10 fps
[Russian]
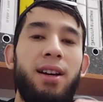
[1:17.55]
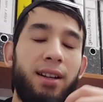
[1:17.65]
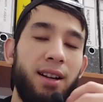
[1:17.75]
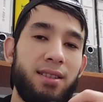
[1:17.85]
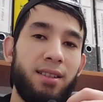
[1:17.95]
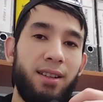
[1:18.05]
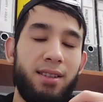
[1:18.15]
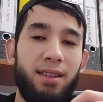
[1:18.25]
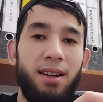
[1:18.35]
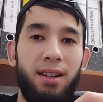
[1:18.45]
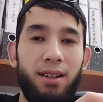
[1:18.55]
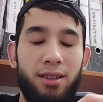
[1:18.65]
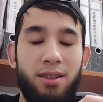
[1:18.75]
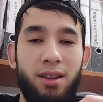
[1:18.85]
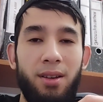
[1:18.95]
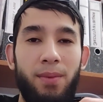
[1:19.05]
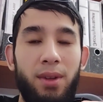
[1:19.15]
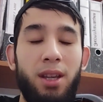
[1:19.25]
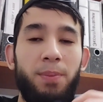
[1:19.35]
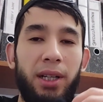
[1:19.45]
разные национальности
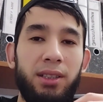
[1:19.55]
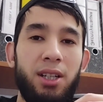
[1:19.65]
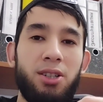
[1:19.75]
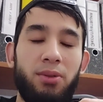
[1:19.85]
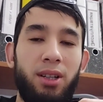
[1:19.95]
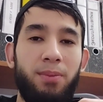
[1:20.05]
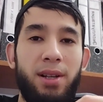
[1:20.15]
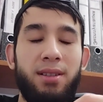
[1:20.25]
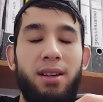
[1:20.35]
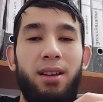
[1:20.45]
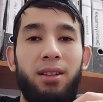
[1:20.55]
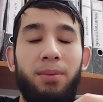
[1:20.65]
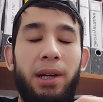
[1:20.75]
и поддерживает постоянно.